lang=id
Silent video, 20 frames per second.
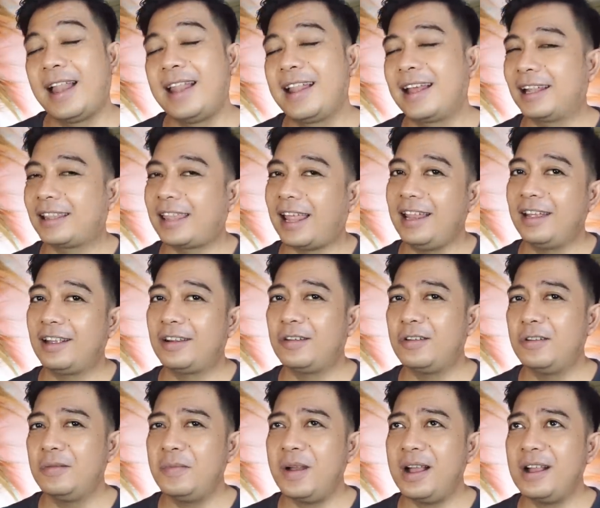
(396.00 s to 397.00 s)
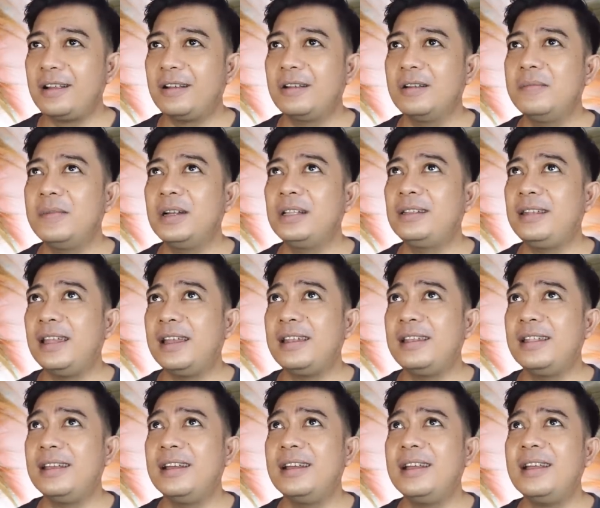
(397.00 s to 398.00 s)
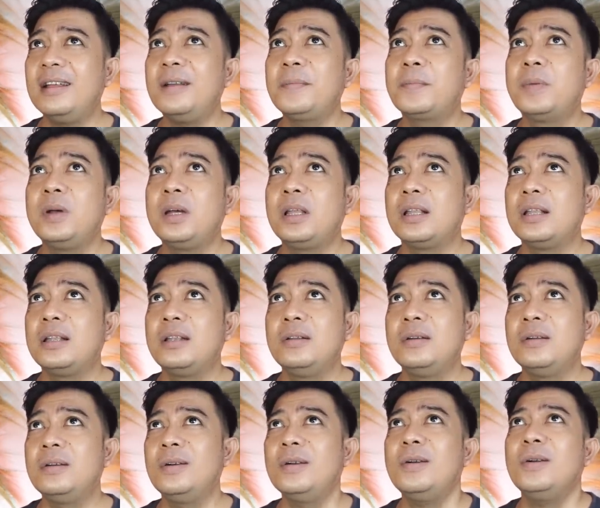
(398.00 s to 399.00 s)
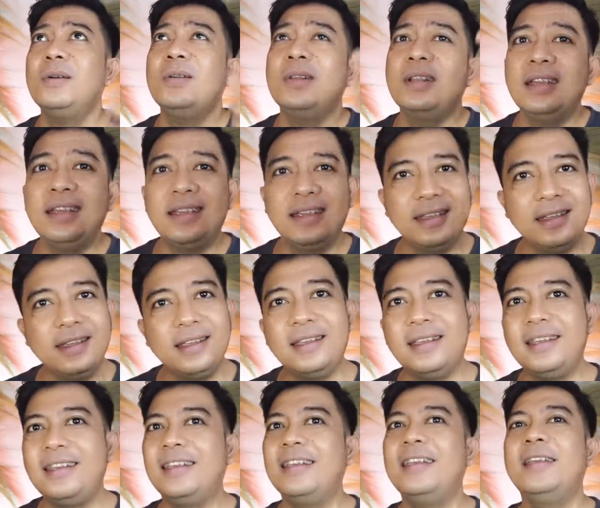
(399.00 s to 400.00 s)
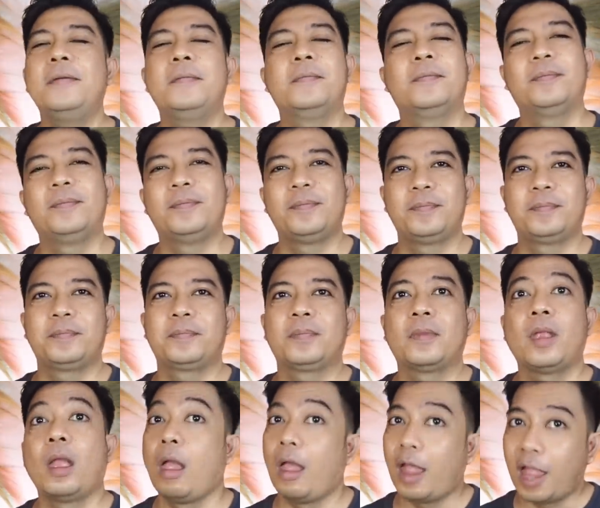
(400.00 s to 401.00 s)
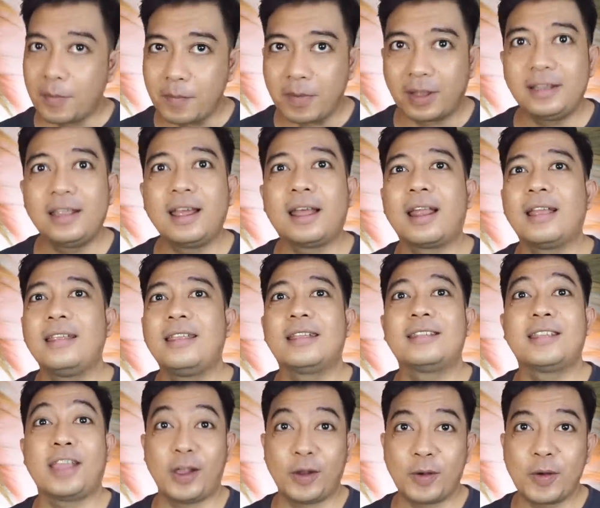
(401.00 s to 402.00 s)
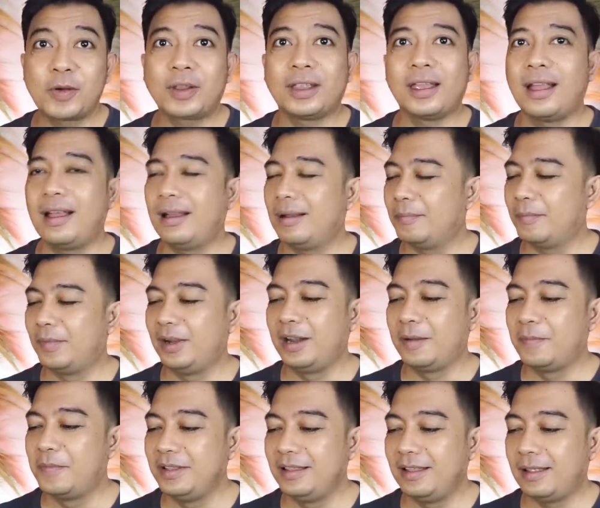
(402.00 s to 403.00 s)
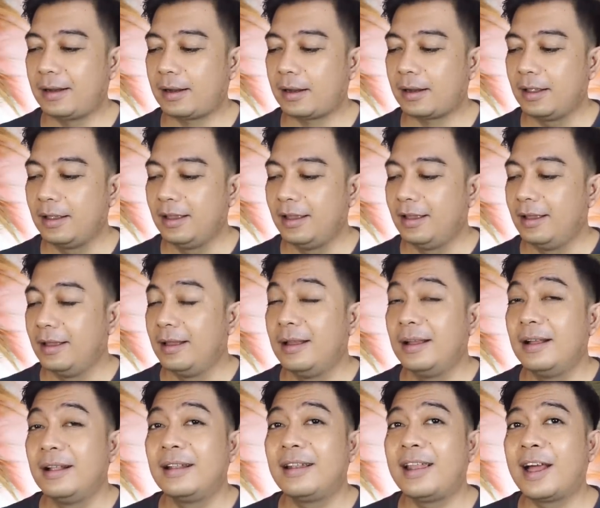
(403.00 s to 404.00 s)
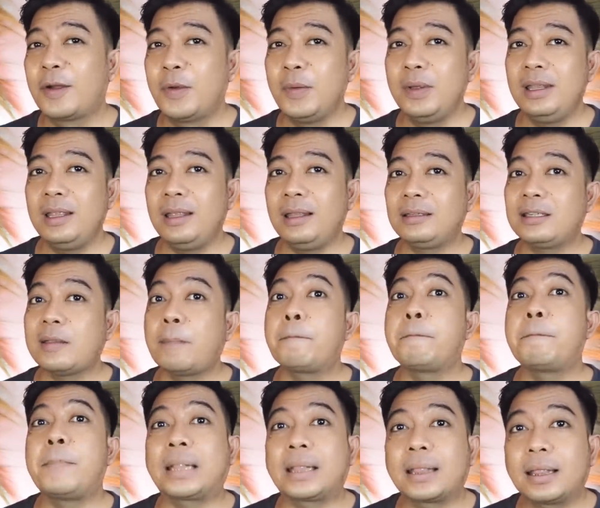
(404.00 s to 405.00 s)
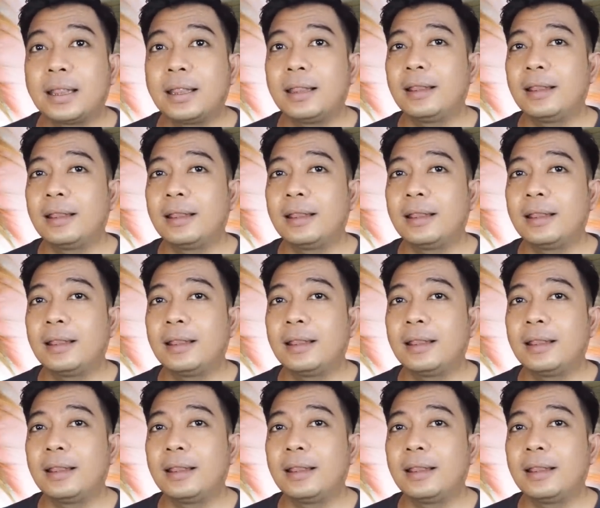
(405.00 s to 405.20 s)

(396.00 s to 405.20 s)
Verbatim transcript: dengan tadi kumbang kumbang tiada peduli emang dia raja cengkok ya bener-bener lagu ini cepat